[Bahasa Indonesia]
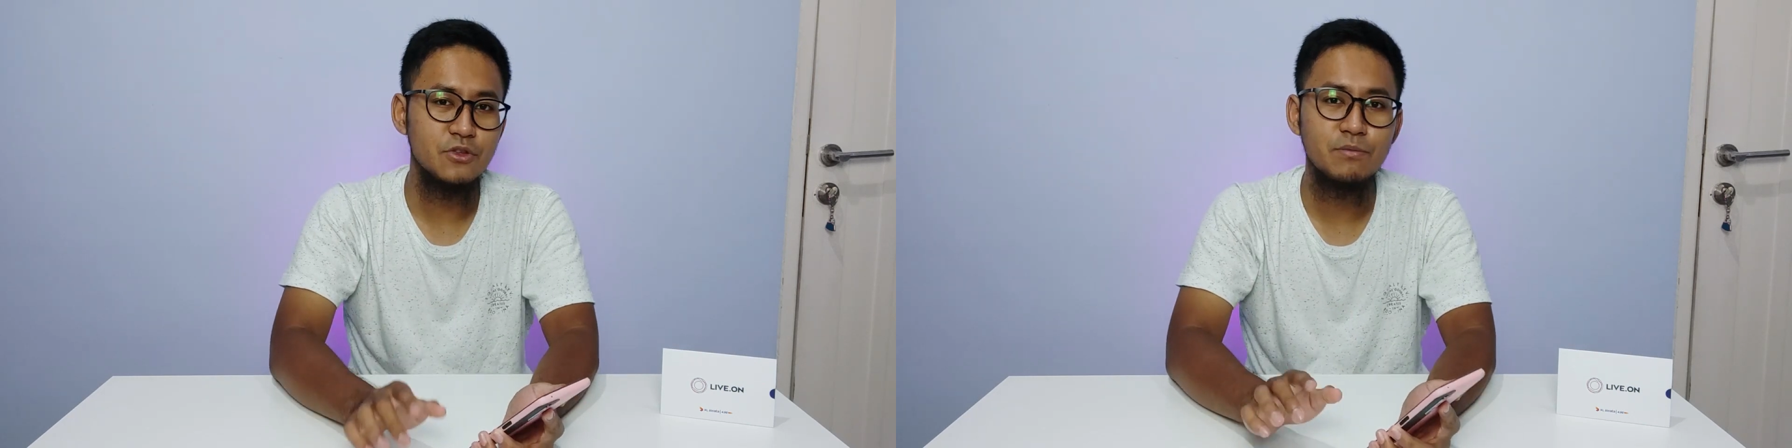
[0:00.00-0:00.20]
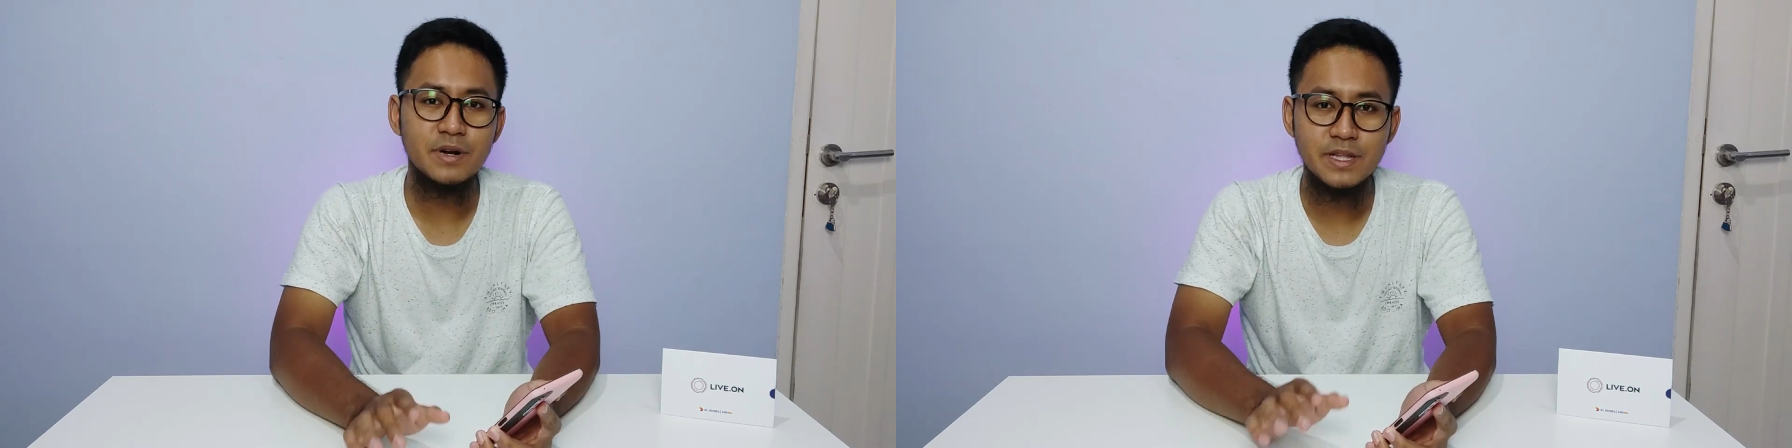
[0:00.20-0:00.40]

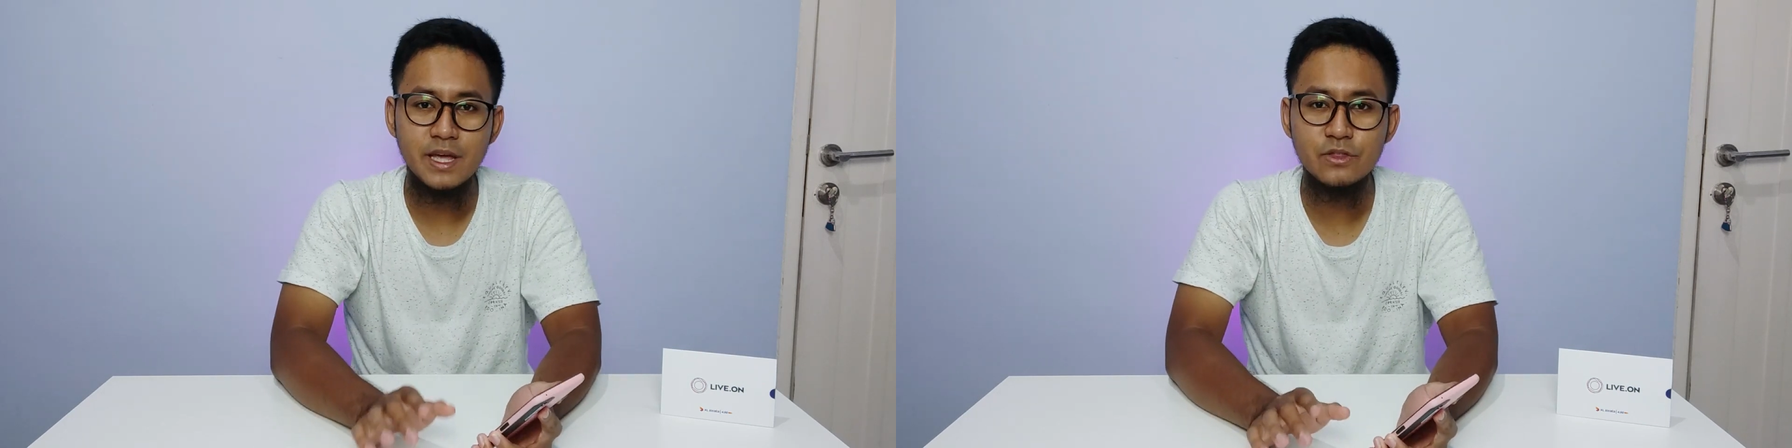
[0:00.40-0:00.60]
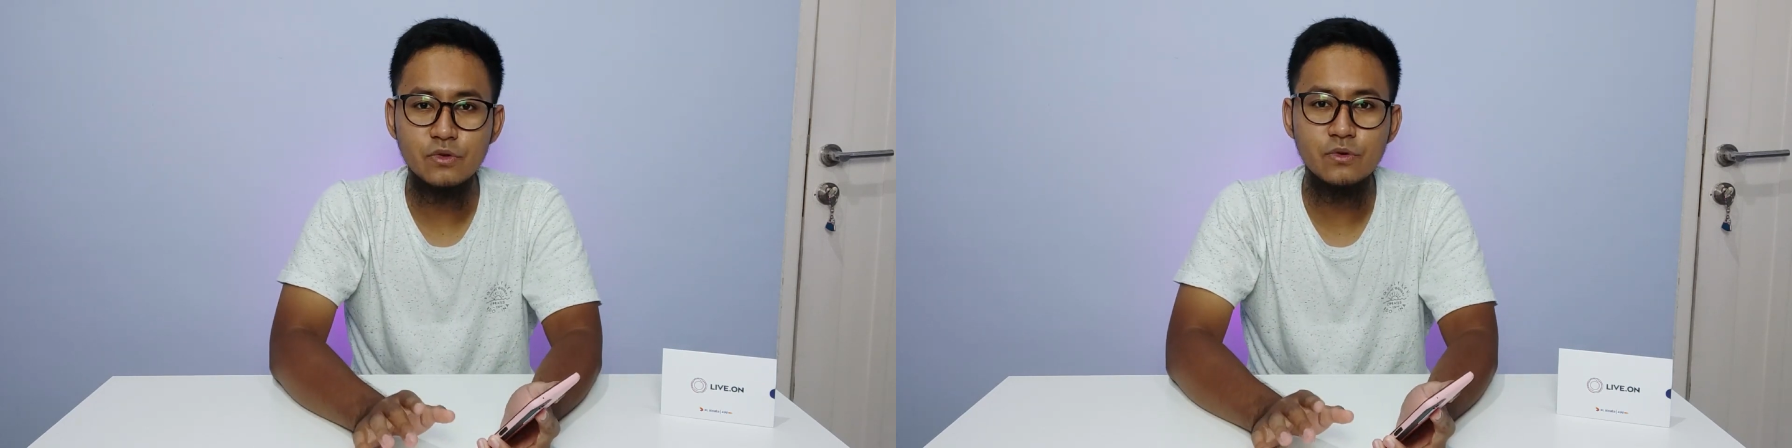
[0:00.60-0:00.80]

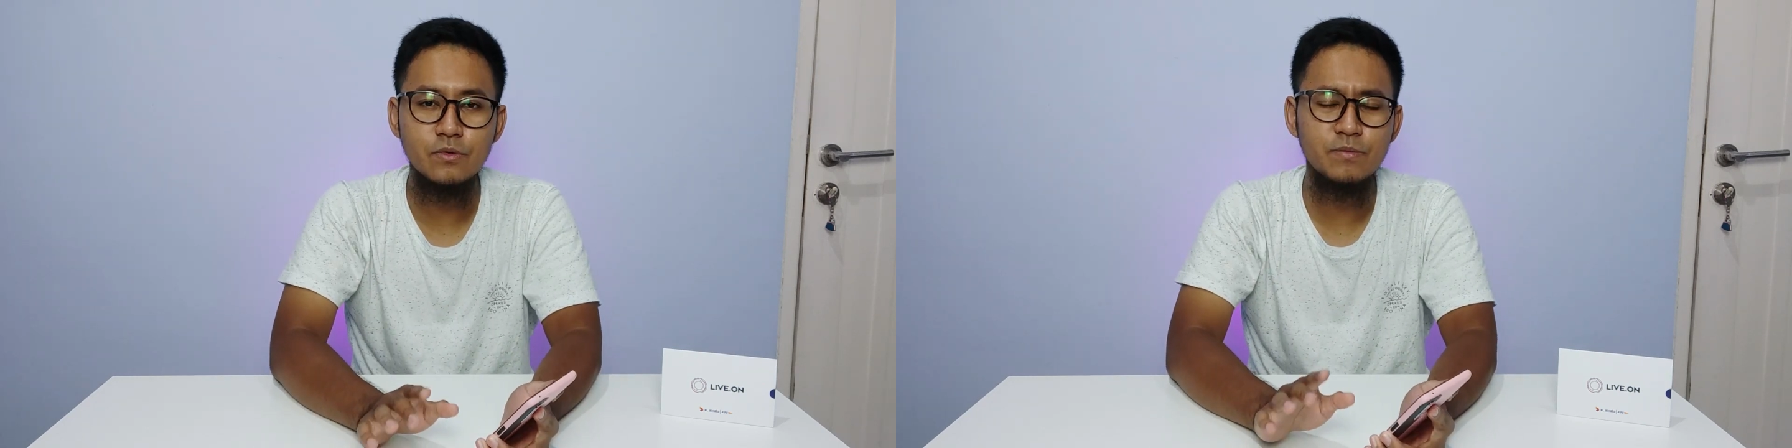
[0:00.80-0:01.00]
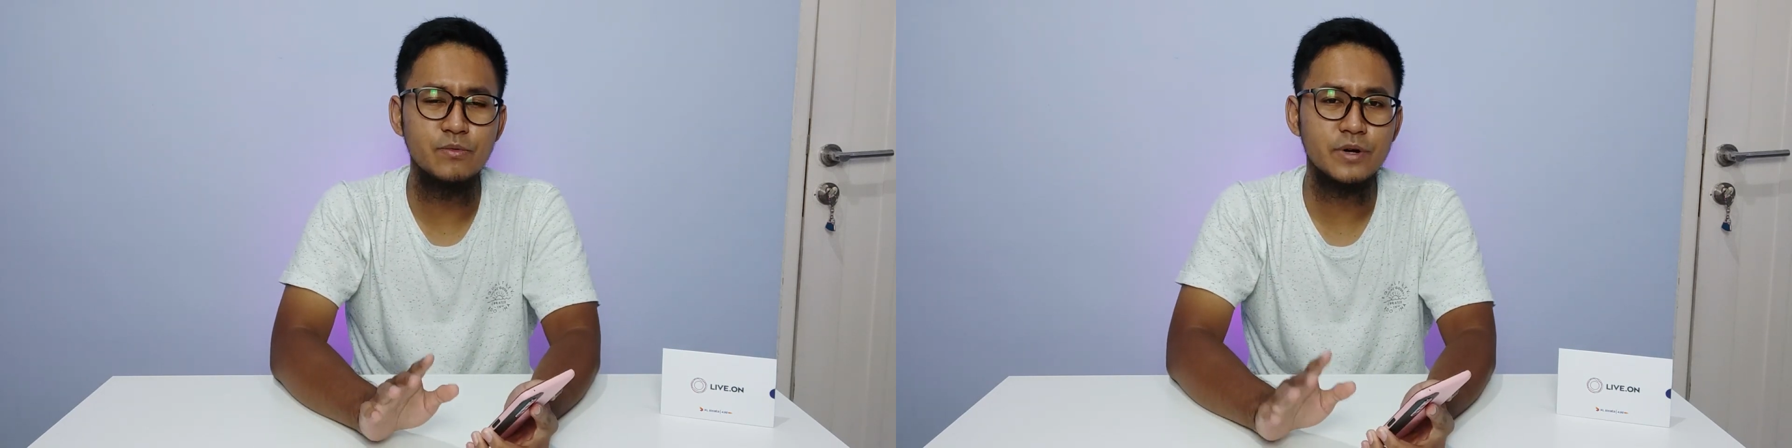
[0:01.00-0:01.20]
nomornya
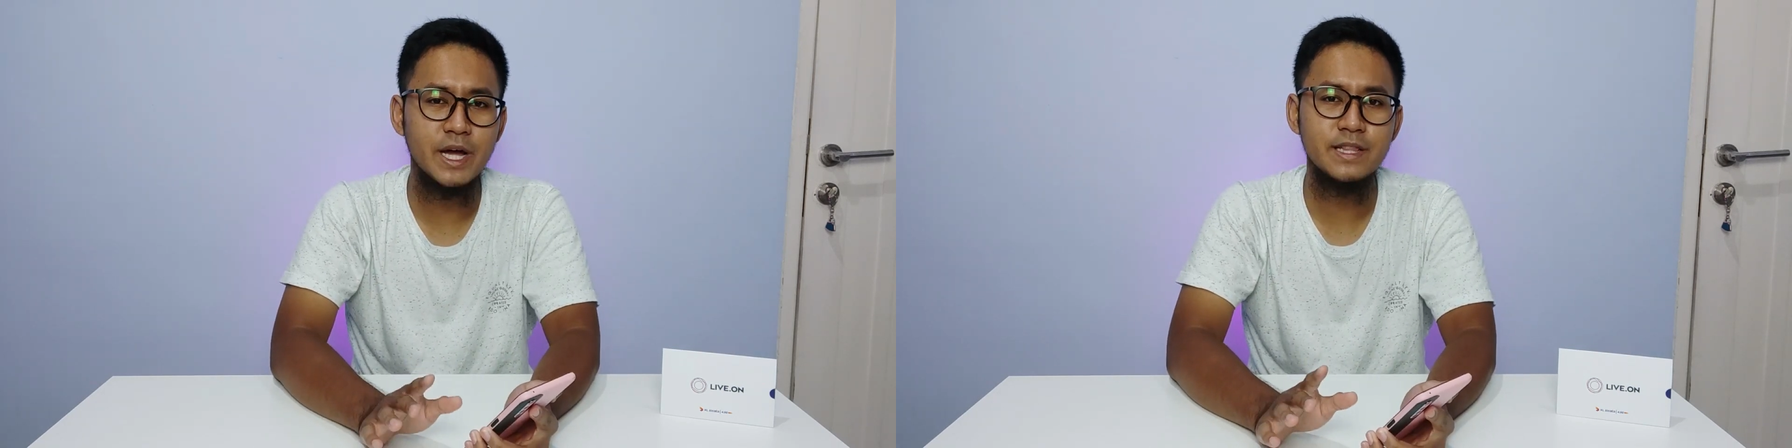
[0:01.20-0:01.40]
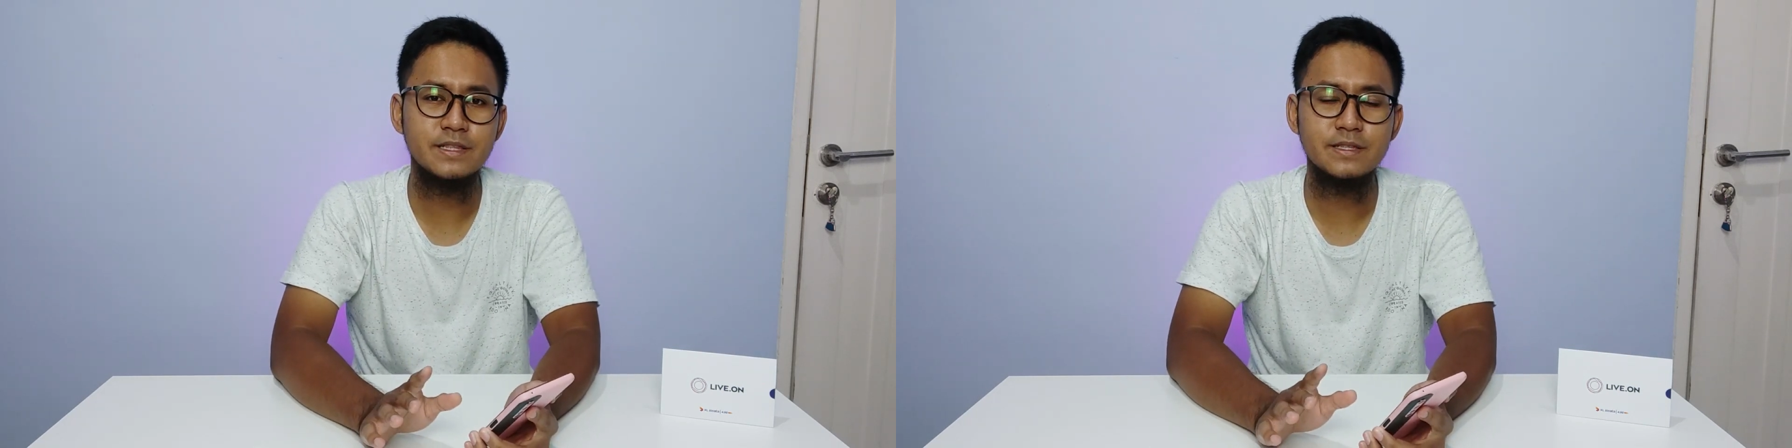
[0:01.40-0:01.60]
itu
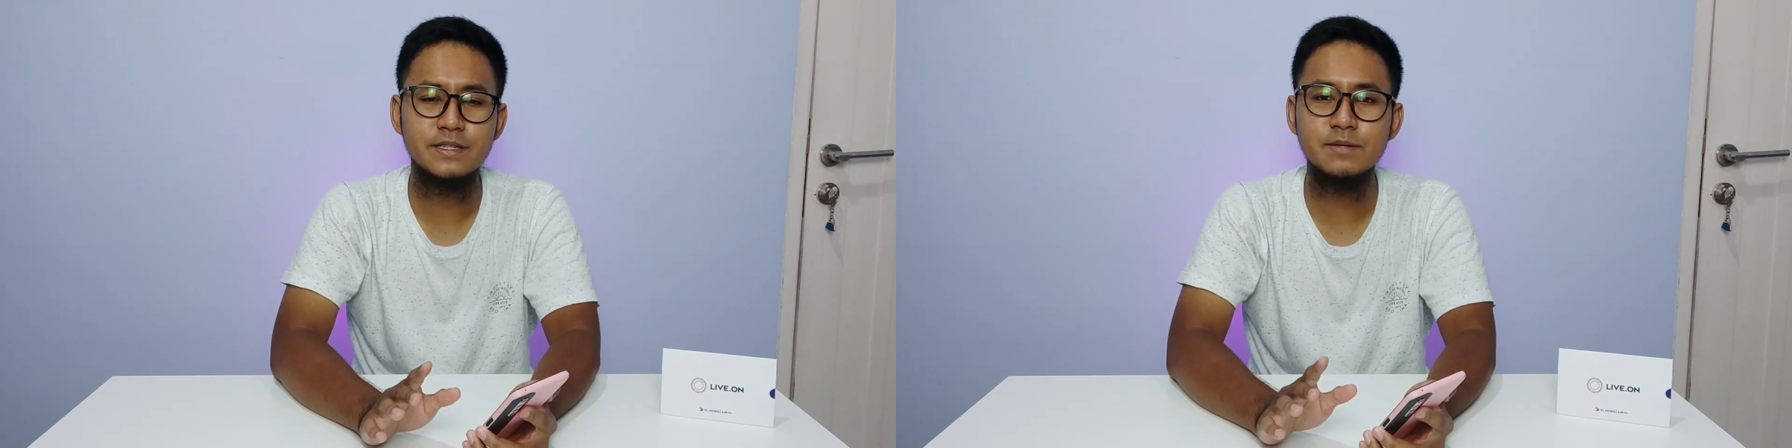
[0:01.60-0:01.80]
bukan